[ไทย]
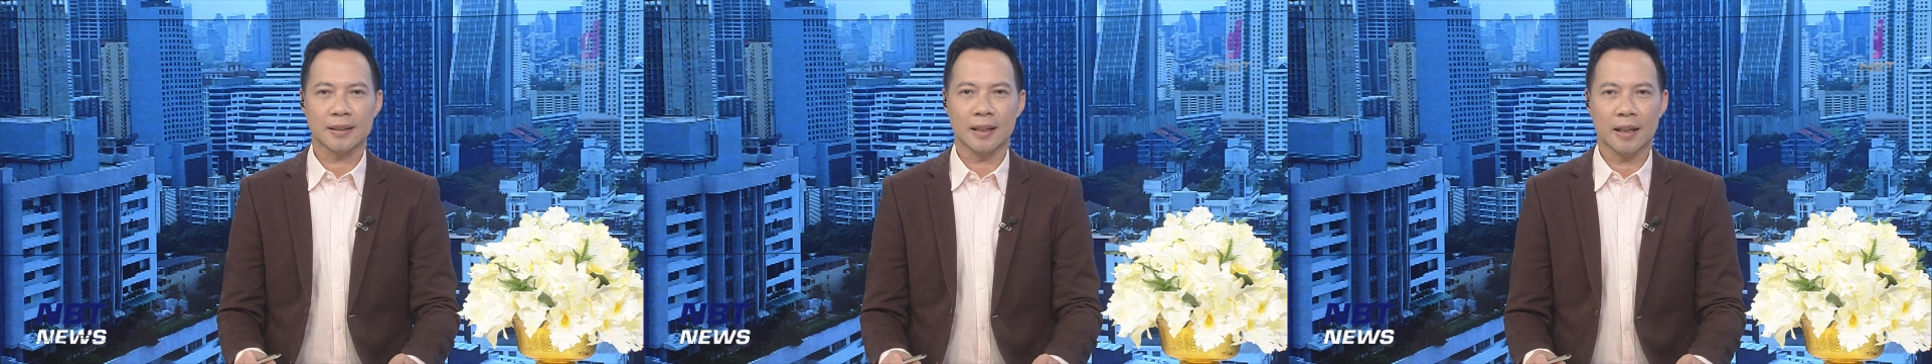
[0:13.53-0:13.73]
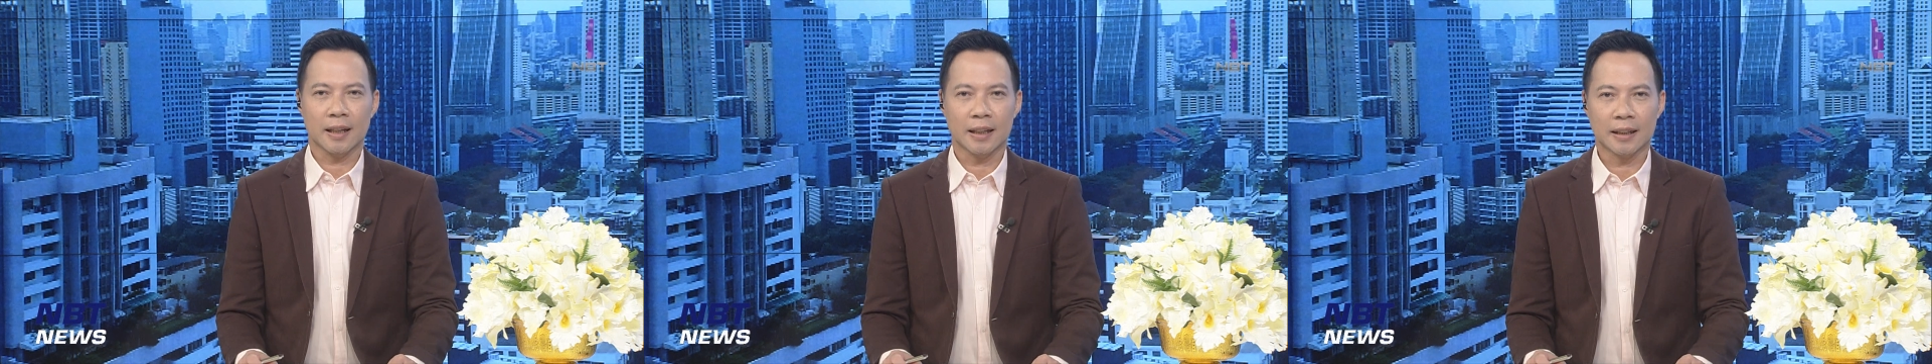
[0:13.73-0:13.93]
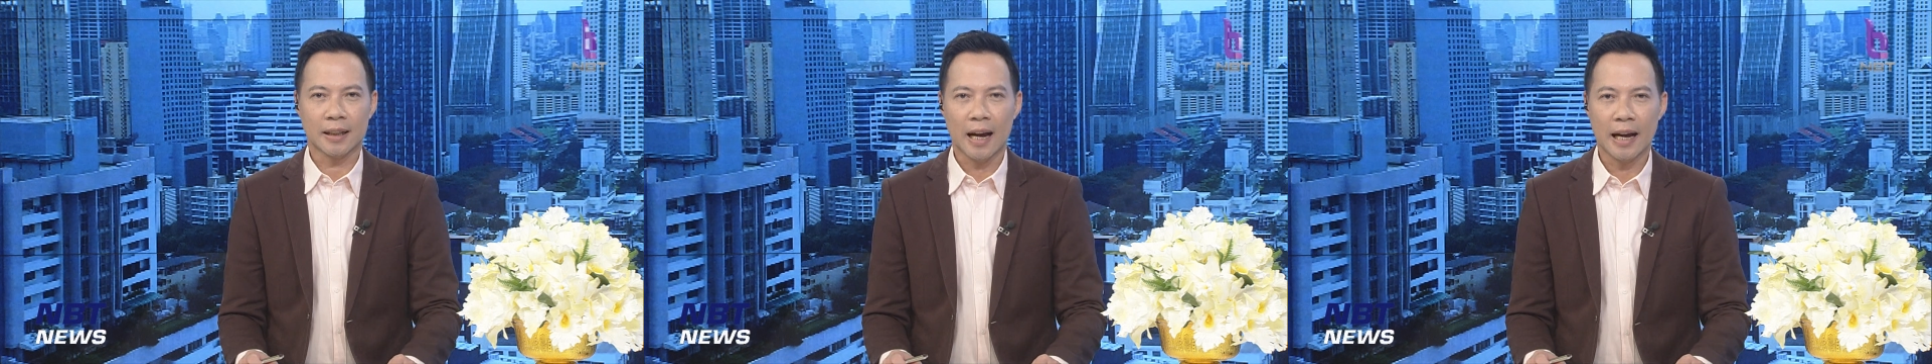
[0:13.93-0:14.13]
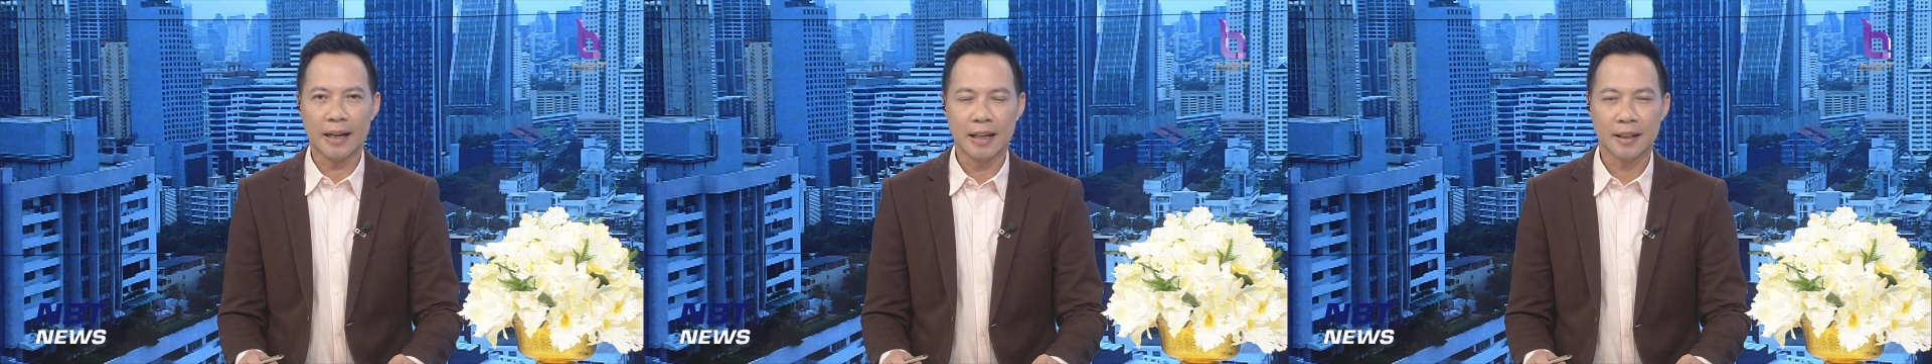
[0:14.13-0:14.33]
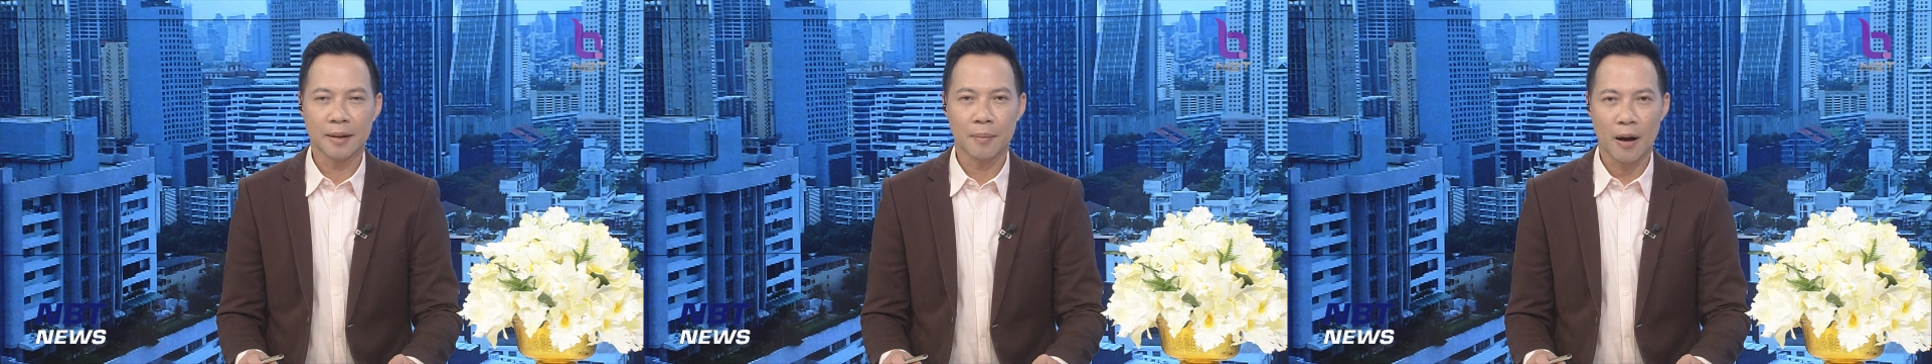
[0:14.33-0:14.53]
เศรษฐกิจไทย
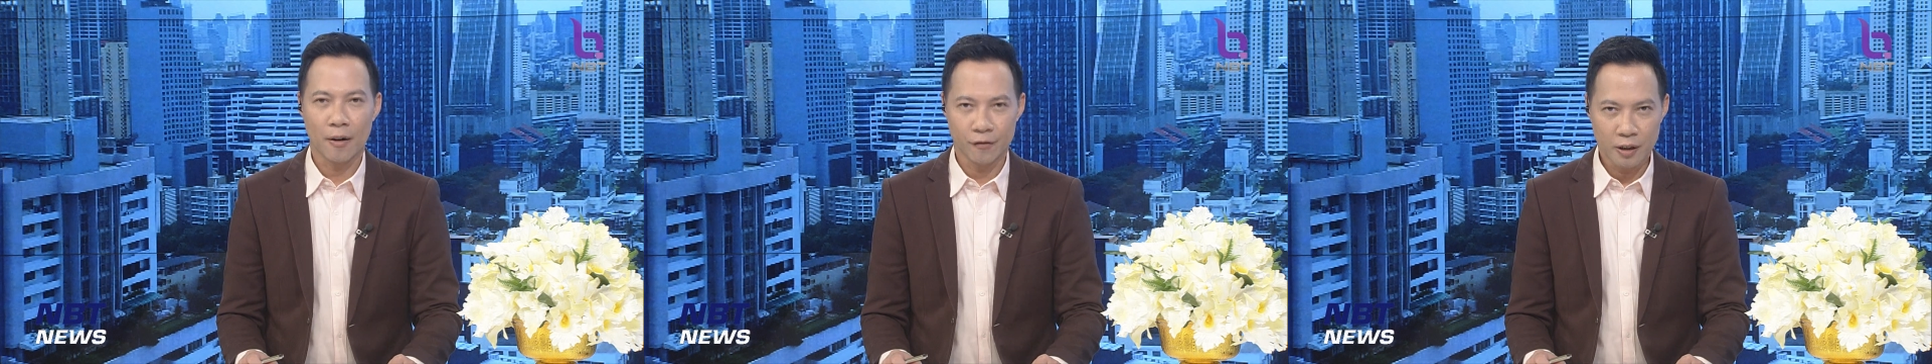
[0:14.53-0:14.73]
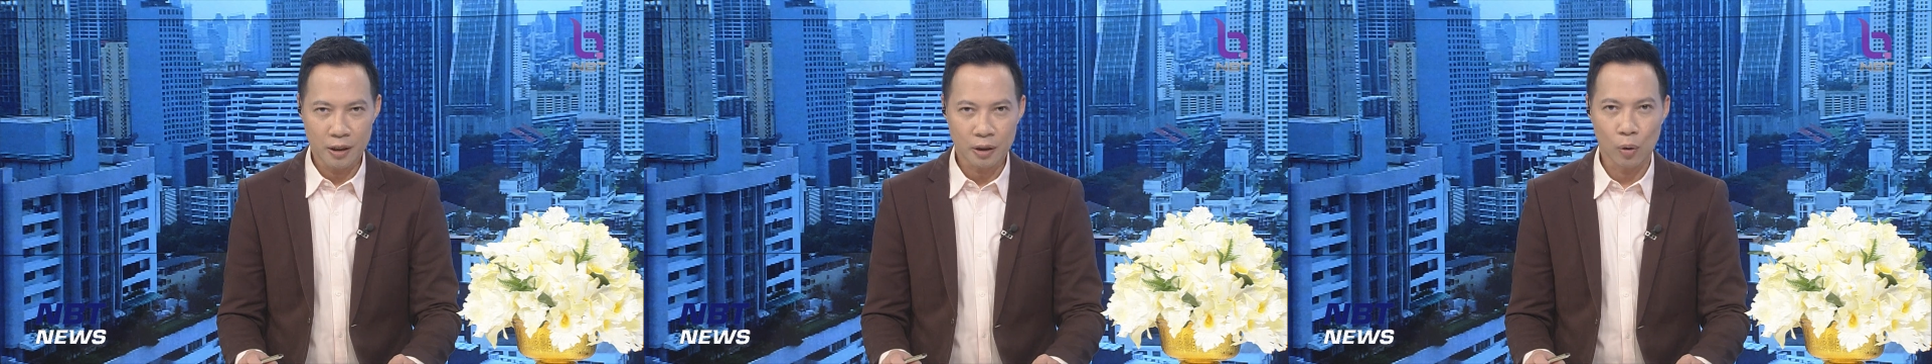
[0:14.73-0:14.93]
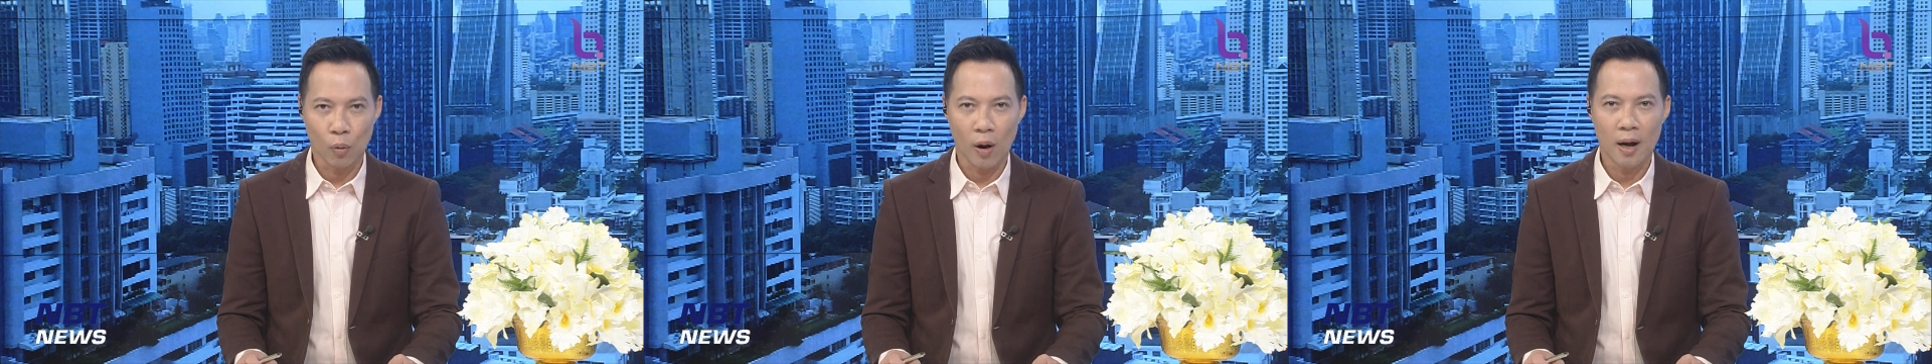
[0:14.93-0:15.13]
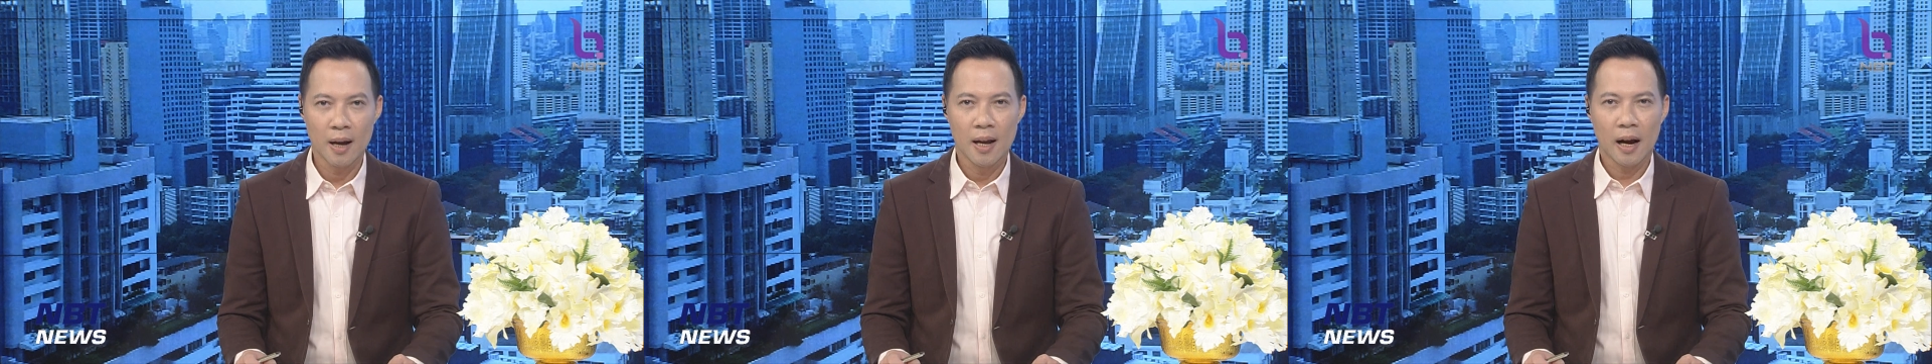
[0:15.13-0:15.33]
นั้นกำลังฟื้นตัว